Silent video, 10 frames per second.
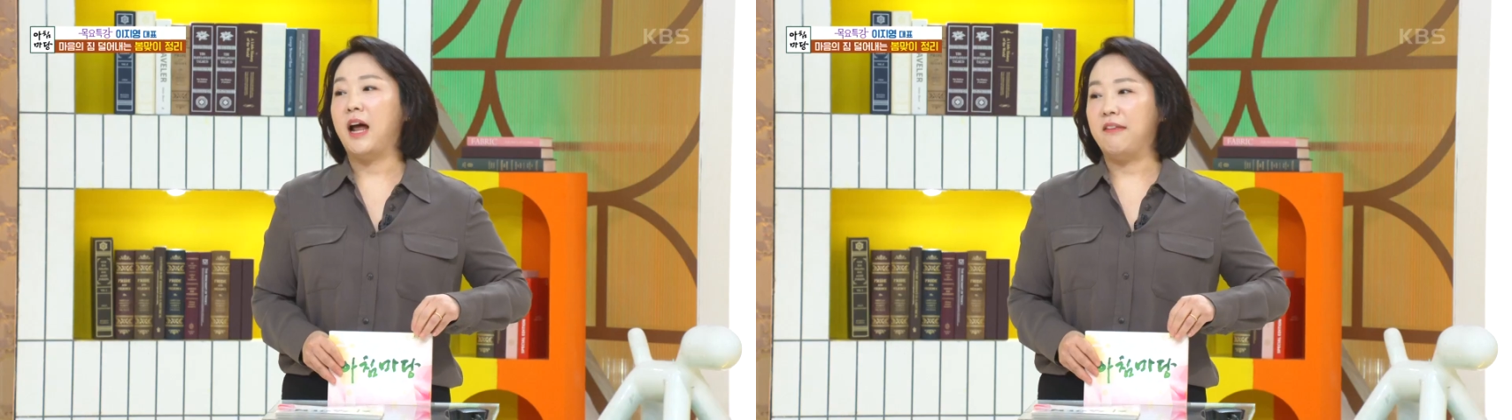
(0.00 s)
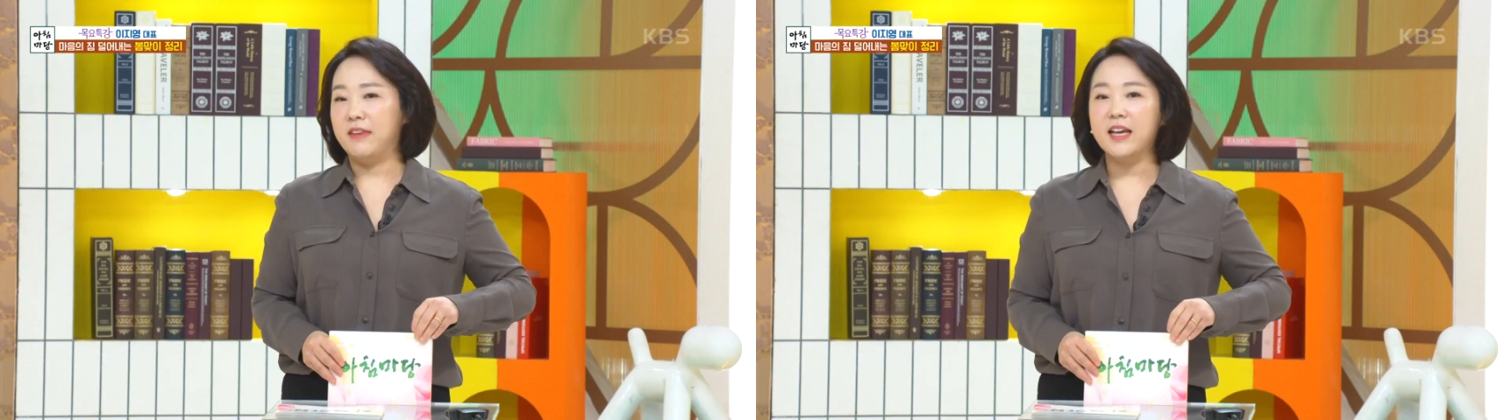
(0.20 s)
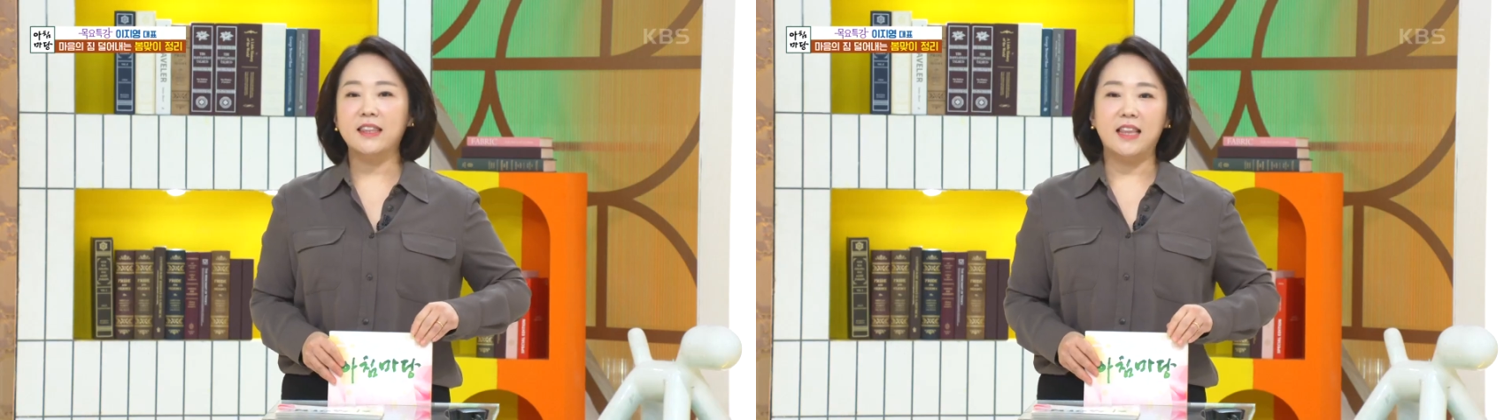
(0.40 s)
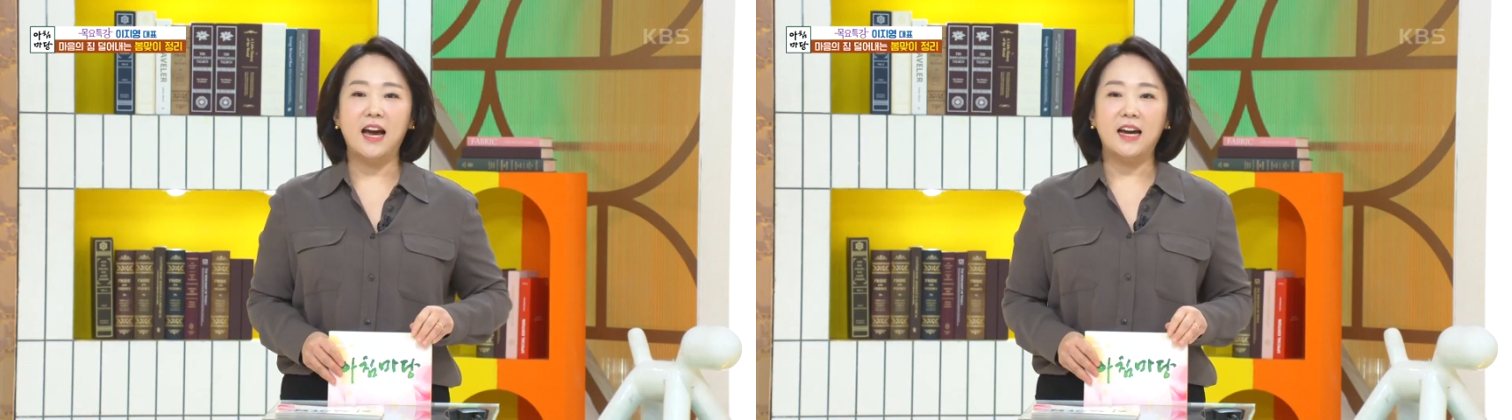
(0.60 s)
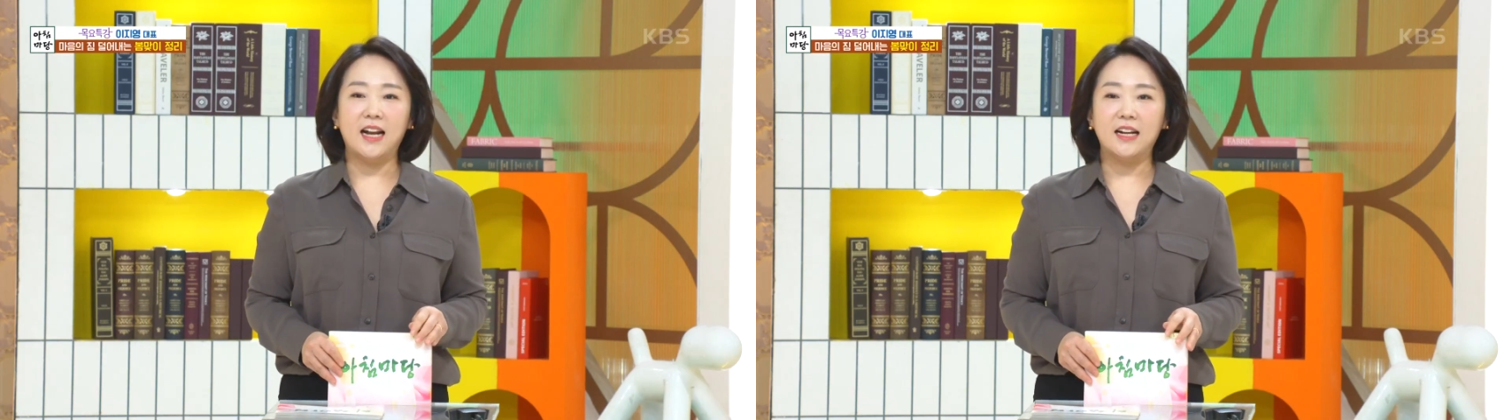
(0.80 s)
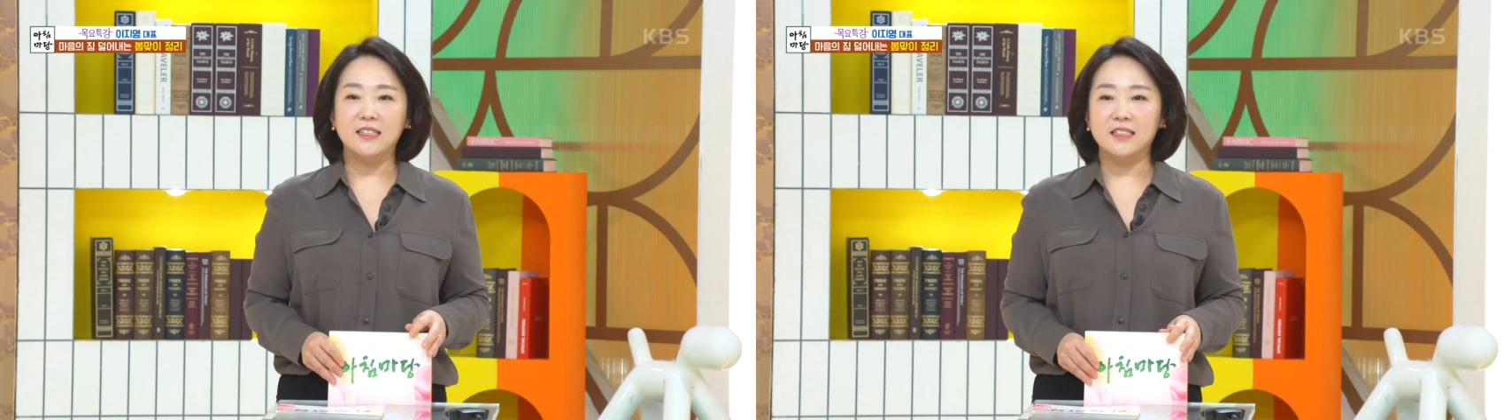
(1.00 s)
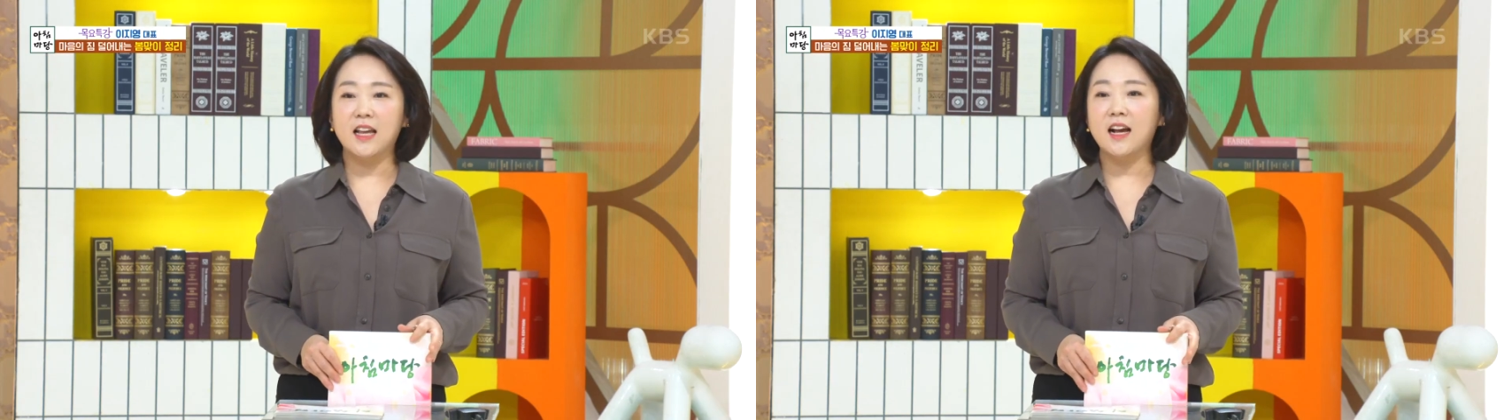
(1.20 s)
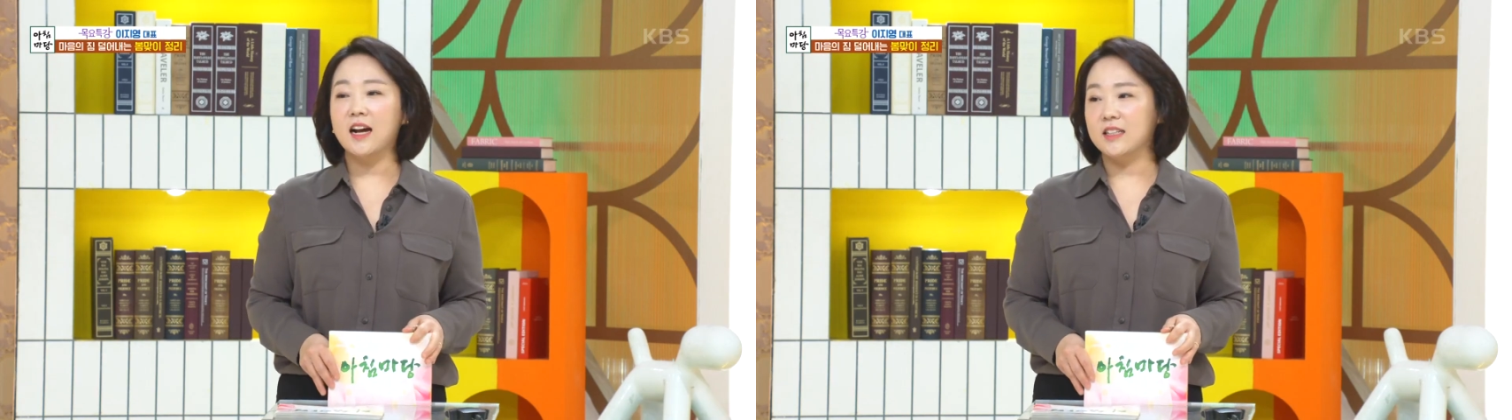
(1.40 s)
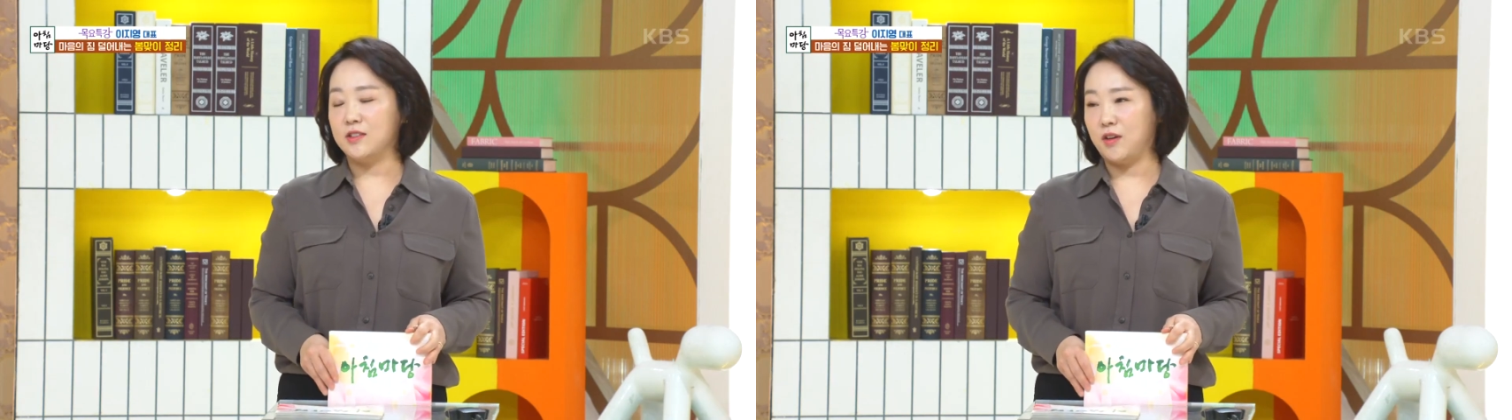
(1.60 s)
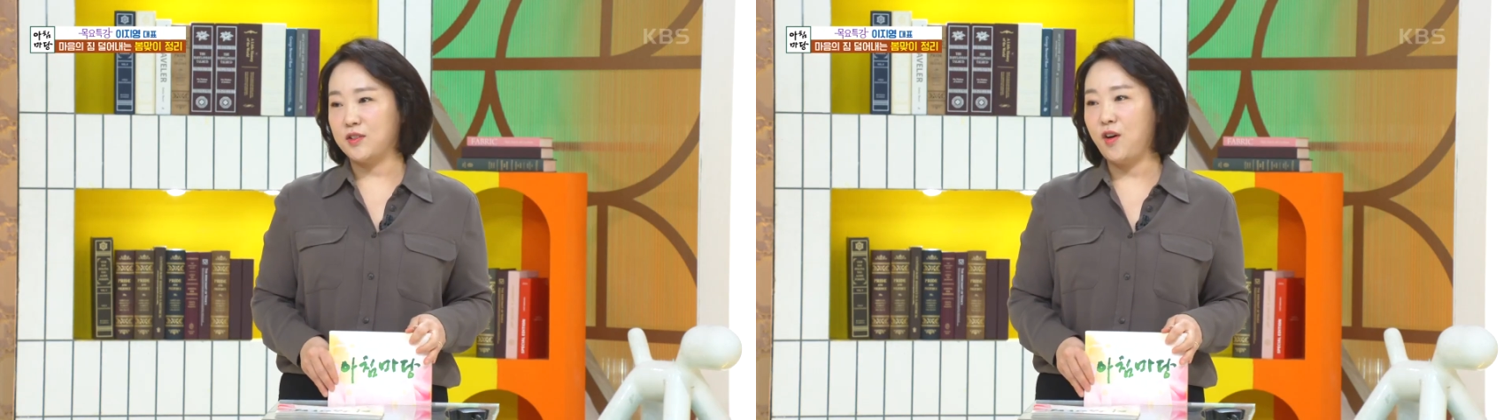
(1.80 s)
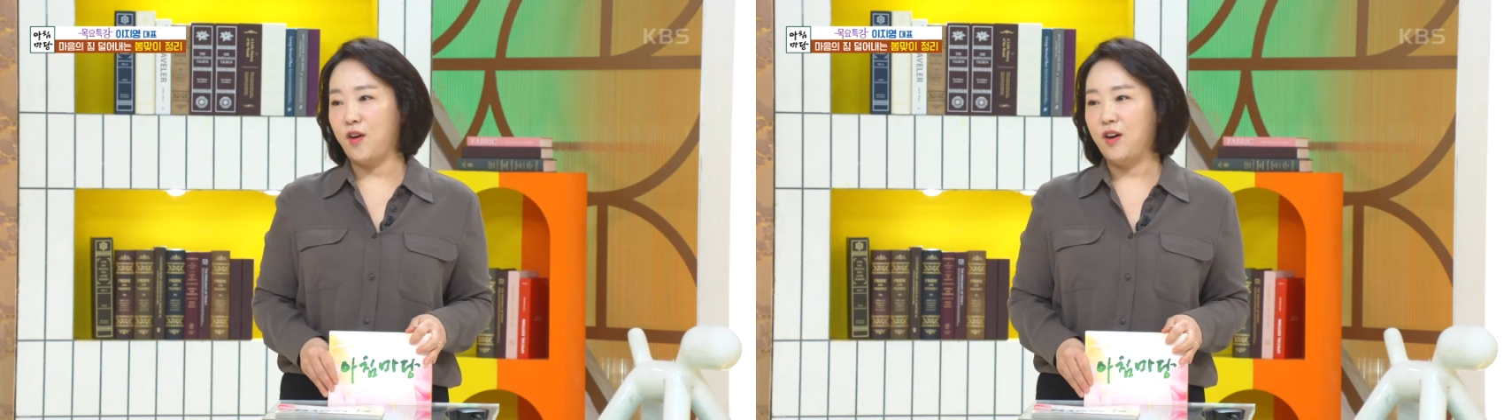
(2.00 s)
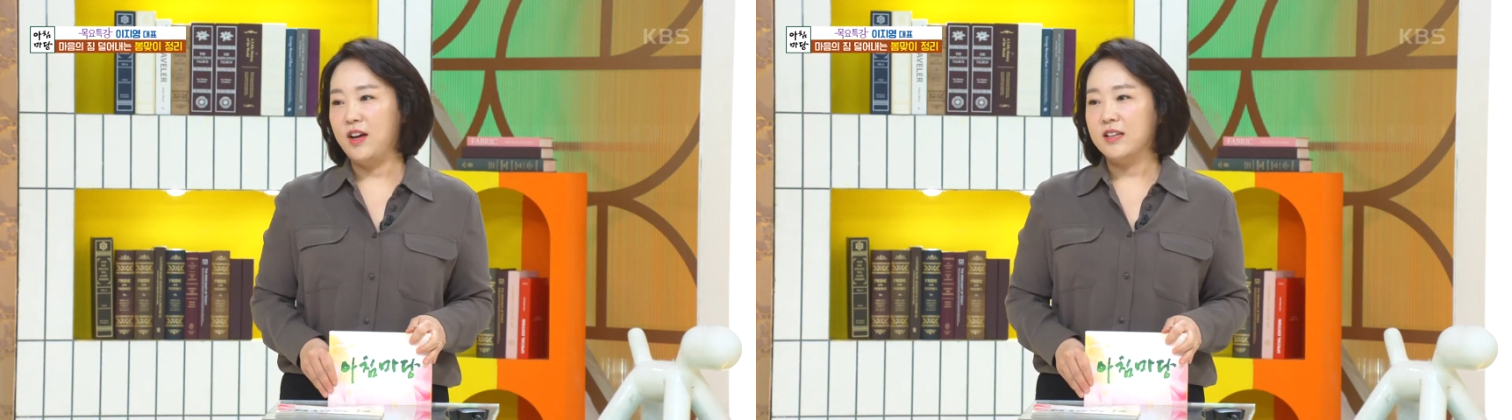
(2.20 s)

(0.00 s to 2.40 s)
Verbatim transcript: 안 되겠다라는 생각이 들어서